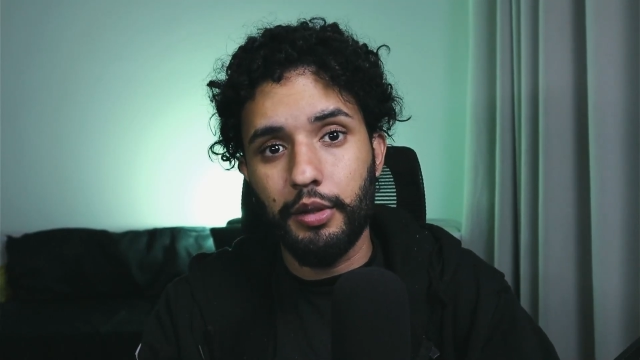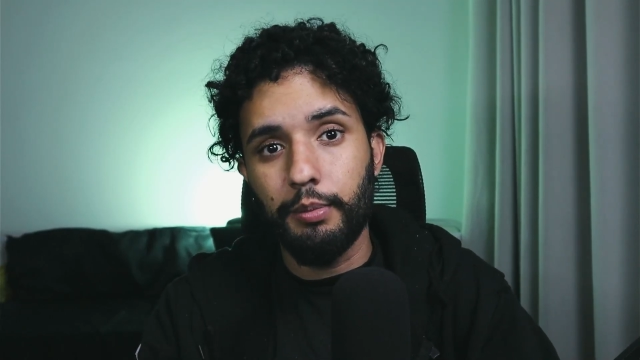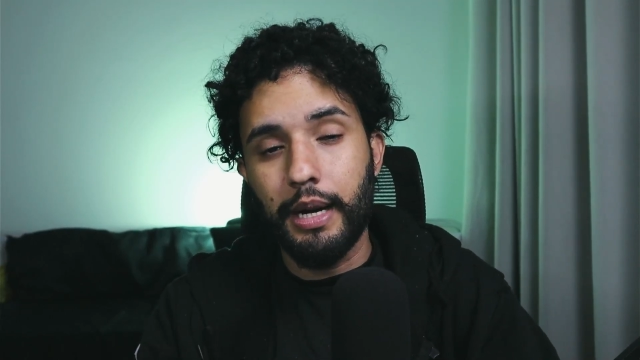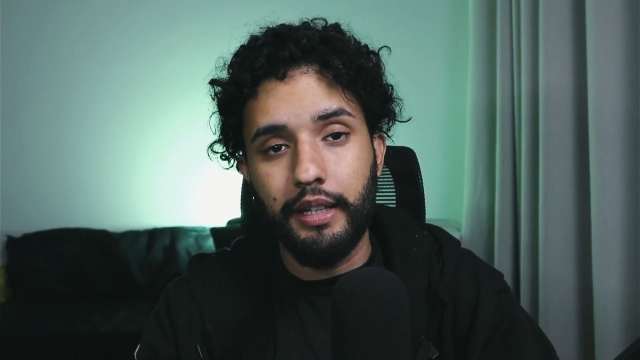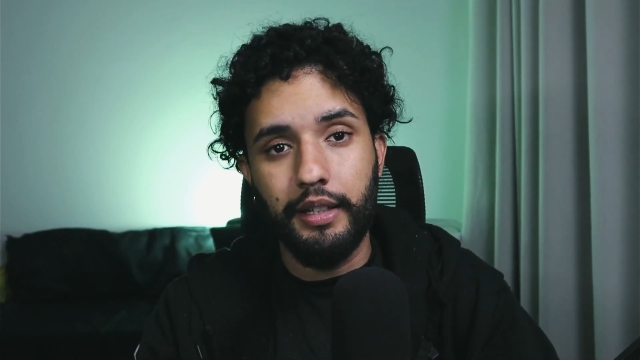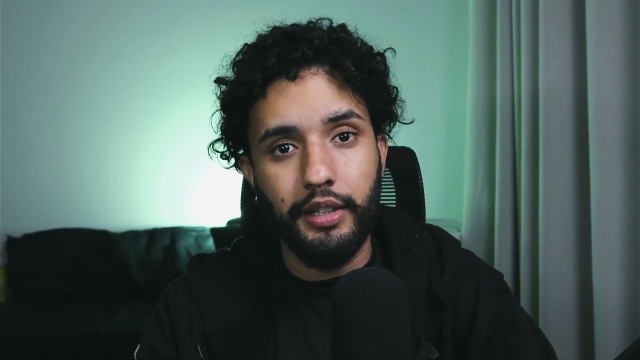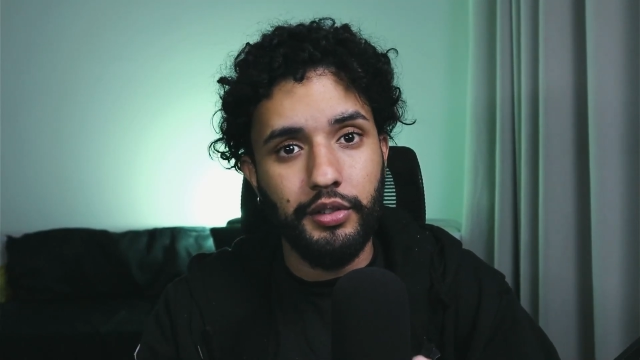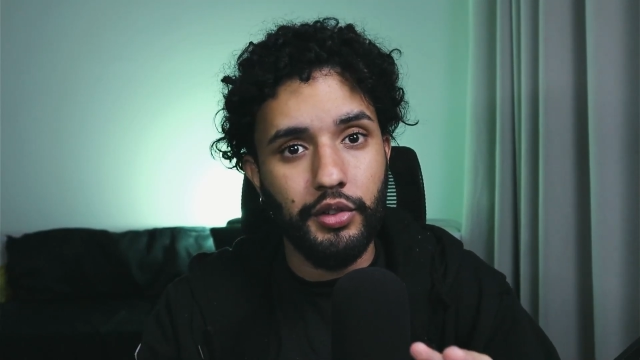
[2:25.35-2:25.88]
uma
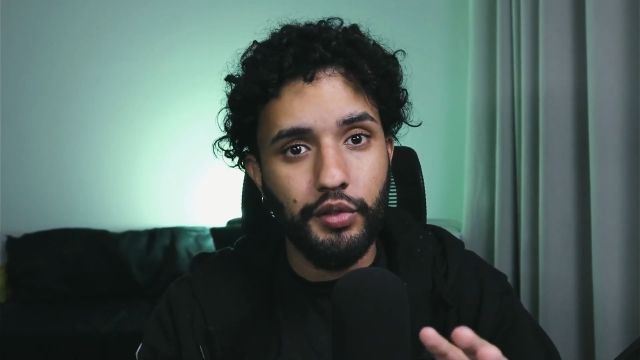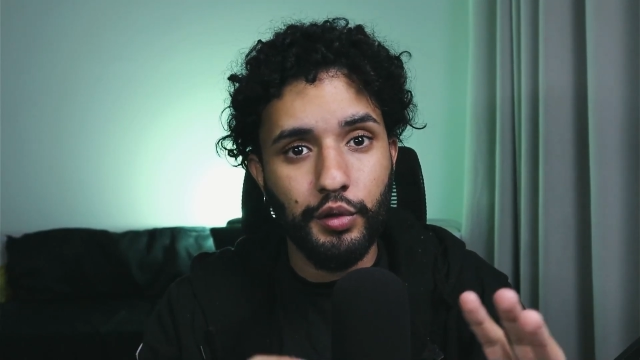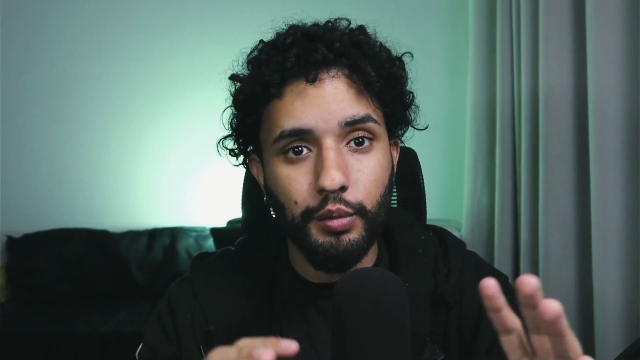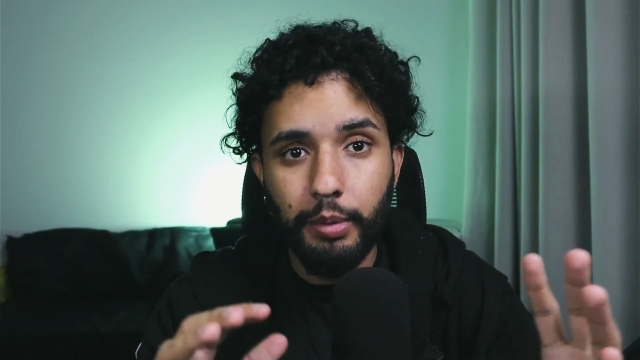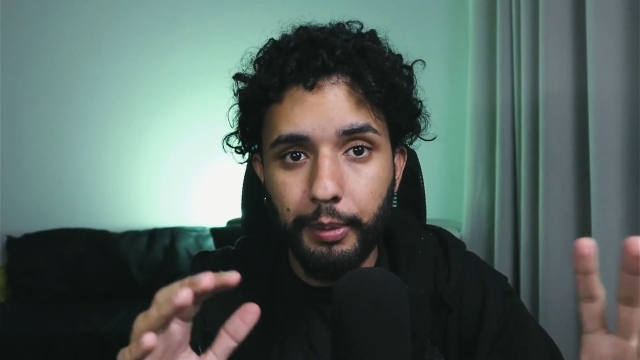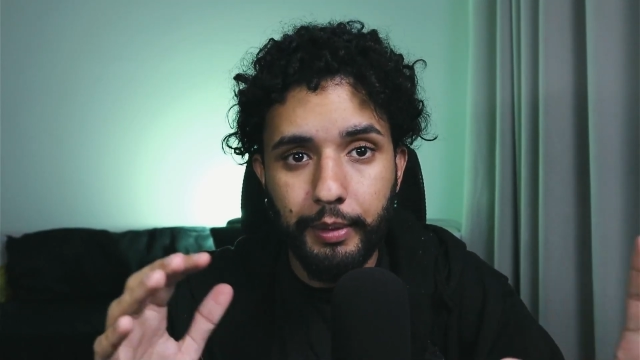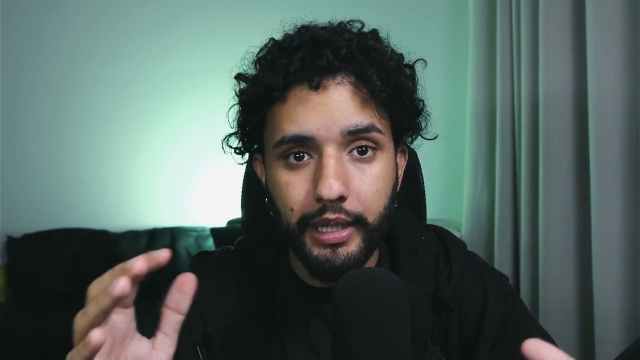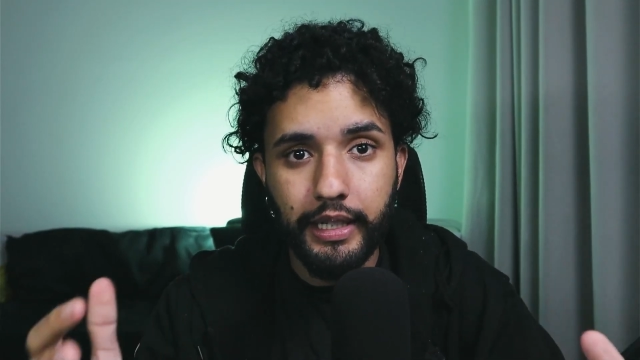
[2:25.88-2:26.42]
rede de
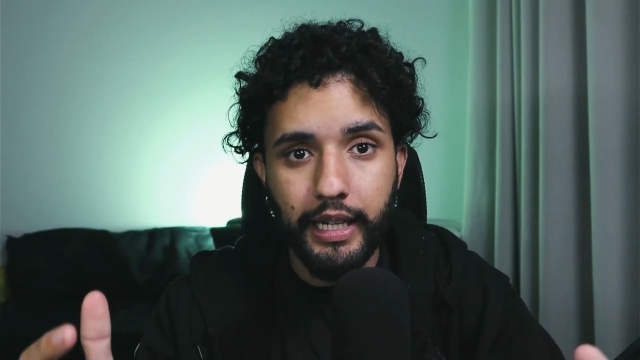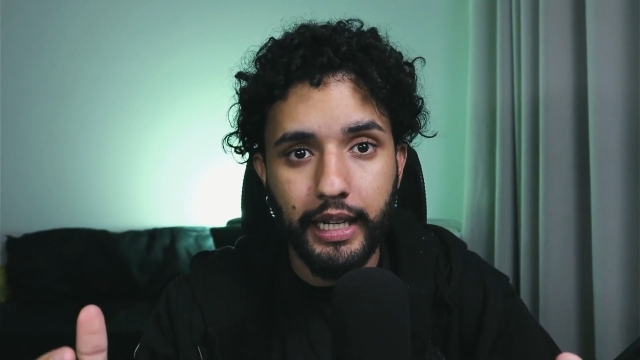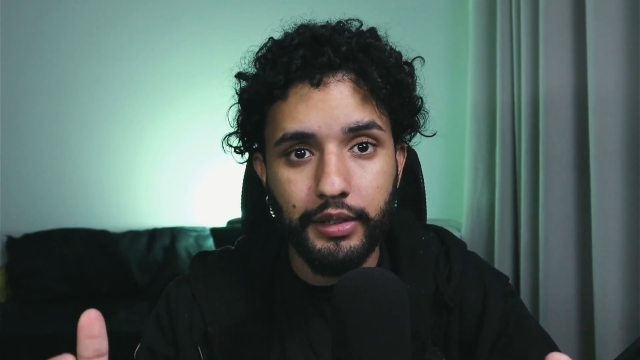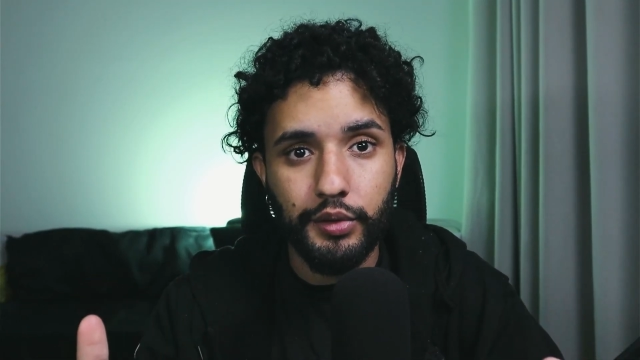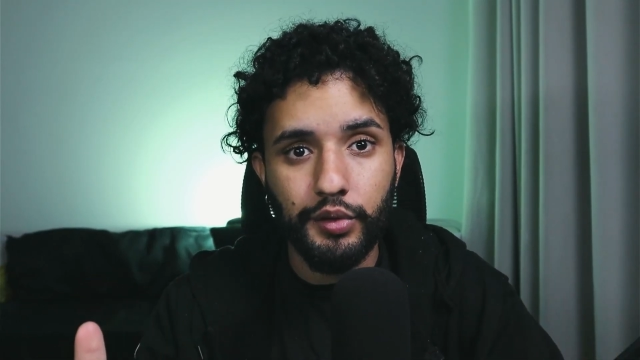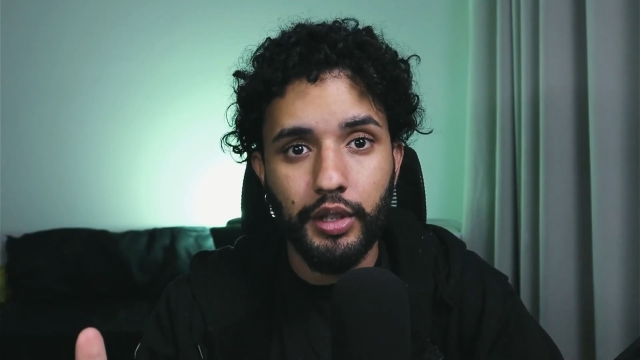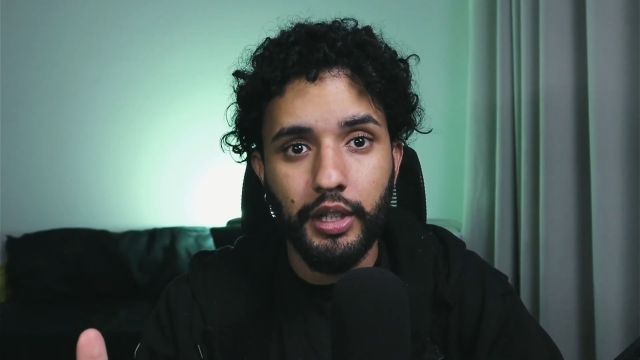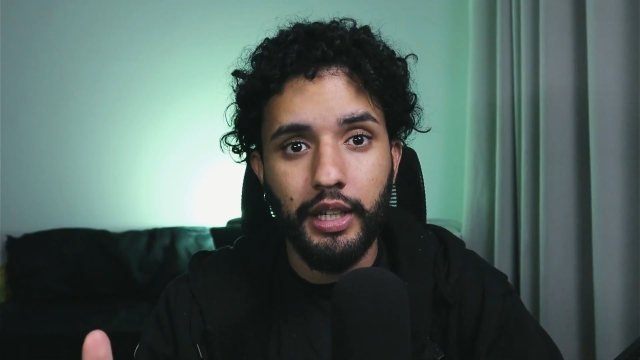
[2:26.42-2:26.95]

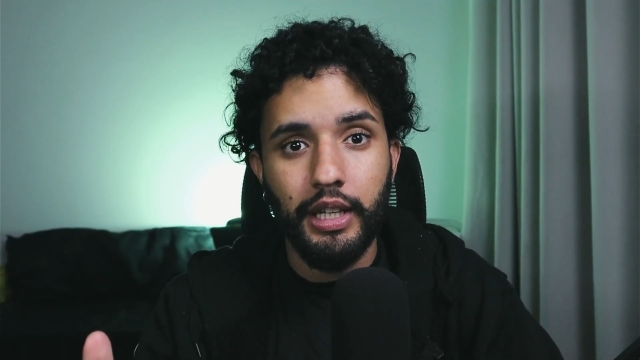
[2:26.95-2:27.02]
supermercados